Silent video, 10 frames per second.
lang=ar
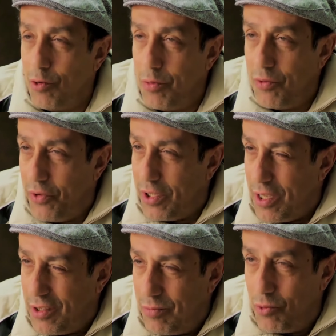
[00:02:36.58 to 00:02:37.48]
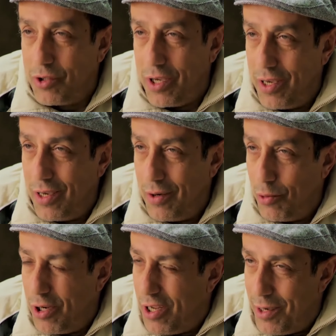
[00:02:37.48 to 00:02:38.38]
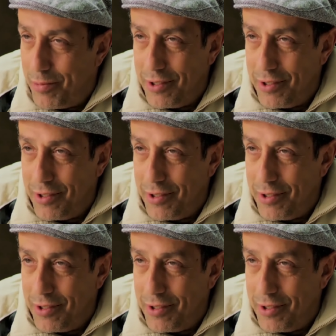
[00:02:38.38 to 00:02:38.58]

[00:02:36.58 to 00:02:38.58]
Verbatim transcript: ومن فات قديمه تاه ولا ايه يا